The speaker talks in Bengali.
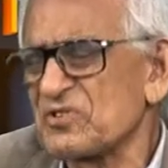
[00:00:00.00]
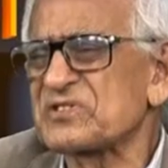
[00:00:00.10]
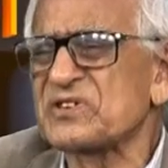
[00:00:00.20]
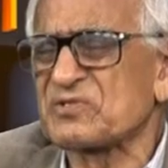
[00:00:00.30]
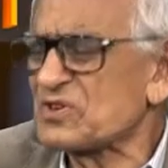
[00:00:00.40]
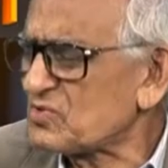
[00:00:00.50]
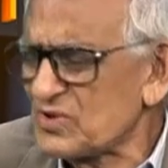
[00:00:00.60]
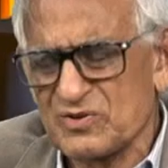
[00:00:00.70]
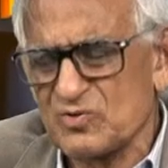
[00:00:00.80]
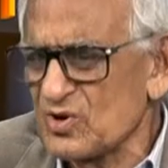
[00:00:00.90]
করেছি এটা
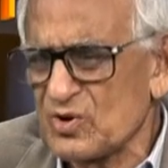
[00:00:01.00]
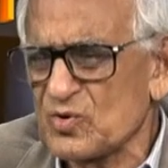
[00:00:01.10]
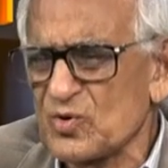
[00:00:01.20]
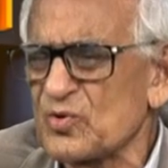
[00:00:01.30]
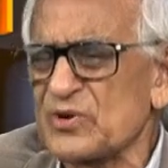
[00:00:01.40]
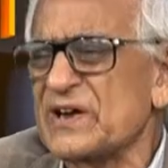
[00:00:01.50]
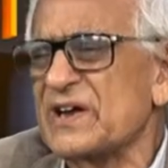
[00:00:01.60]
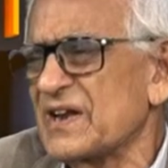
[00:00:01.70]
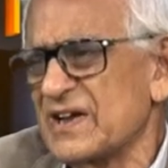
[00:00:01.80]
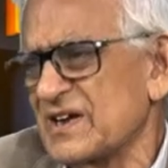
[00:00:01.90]
কোনো কোনো ইয়ে
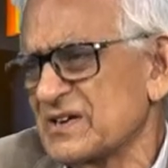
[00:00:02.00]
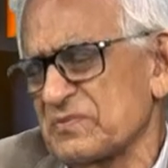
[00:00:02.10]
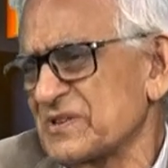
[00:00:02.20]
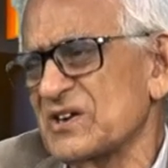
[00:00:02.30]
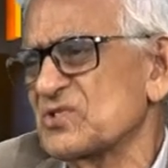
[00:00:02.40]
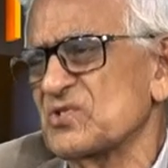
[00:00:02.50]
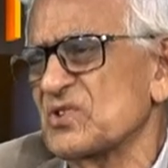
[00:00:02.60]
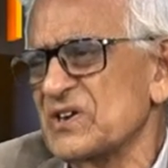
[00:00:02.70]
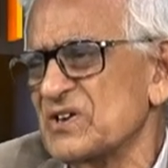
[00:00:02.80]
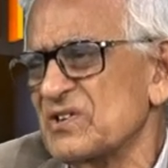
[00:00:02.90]
নাই হাসপাতালের
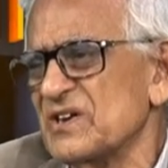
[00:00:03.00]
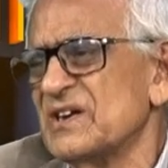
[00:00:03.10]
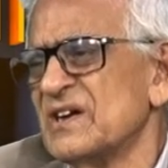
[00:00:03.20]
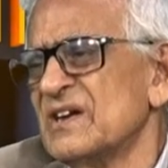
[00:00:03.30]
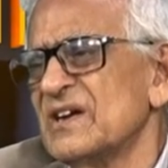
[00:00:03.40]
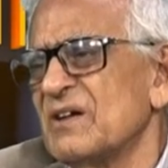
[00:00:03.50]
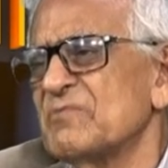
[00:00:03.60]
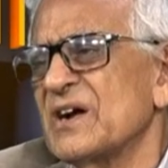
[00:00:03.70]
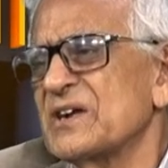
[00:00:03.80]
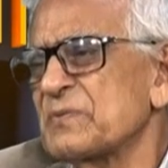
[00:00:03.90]
সঙ্গে ইয়ে নাই
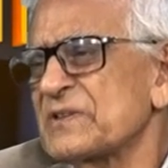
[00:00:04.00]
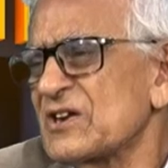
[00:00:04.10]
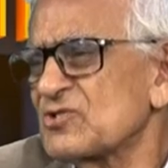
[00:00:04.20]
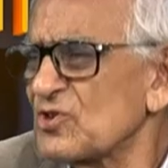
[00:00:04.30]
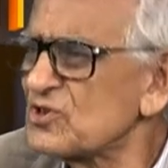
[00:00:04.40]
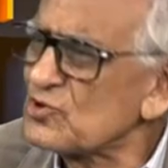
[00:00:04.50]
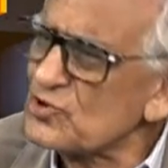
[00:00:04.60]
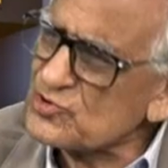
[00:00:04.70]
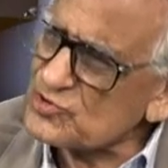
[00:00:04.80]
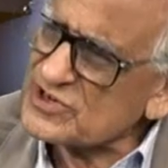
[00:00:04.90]
আমি হাসপাতালের সঙ্গে
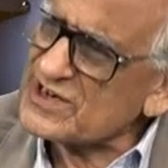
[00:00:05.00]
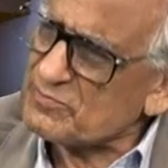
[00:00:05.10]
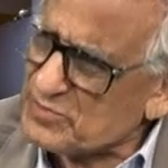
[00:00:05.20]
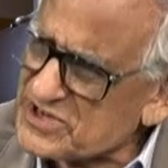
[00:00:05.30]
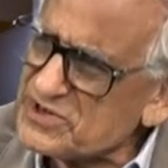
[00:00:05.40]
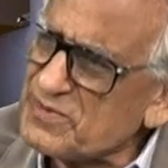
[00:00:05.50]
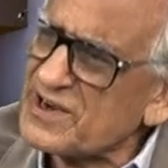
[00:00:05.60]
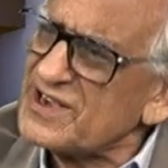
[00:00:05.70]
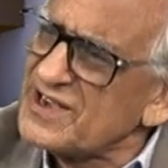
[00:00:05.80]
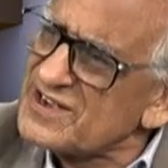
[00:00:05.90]
জড়িত ছিলাম
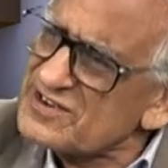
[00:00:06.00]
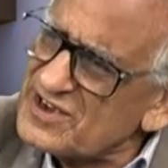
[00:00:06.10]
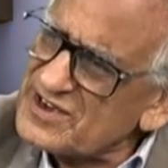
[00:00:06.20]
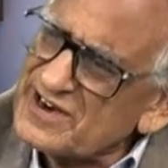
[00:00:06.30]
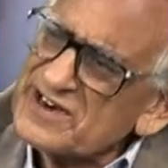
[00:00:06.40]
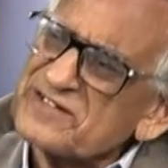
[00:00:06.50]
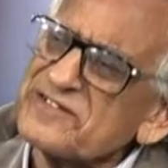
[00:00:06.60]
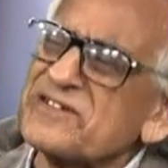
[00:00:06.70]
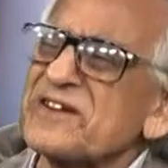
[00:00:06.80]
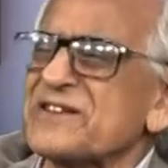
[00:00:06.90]
বেশিরভাগ রেড
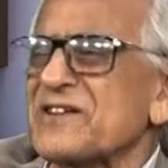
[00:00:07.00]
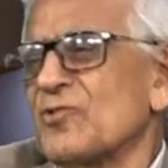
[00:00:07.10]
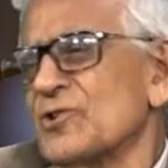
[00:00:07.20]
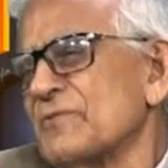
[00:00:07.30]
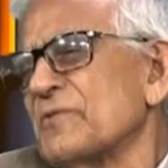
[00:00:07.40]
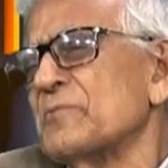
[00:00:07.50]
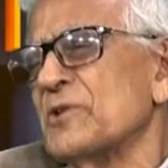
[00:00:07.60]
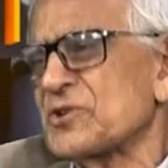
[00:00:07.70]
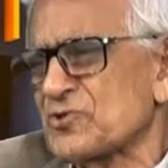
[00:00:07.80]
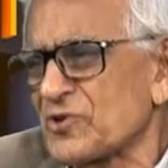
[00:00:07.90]
ক্রিসেন্টের হোলি
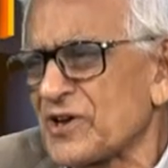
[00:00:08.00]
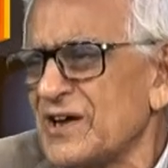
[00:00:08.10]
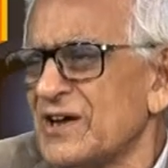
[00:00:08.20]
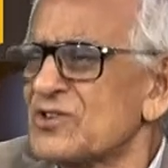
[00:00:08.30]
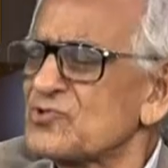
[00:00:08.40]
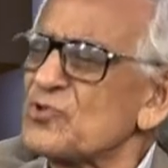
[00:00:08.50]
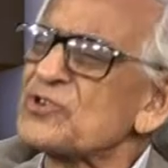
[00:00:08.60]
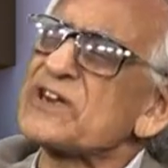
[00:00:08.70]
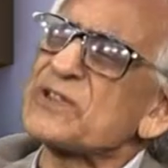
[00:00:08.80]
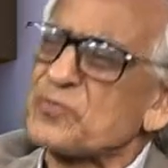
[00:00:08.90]
ফ্যামিলির সঙ্গে ছয় সাত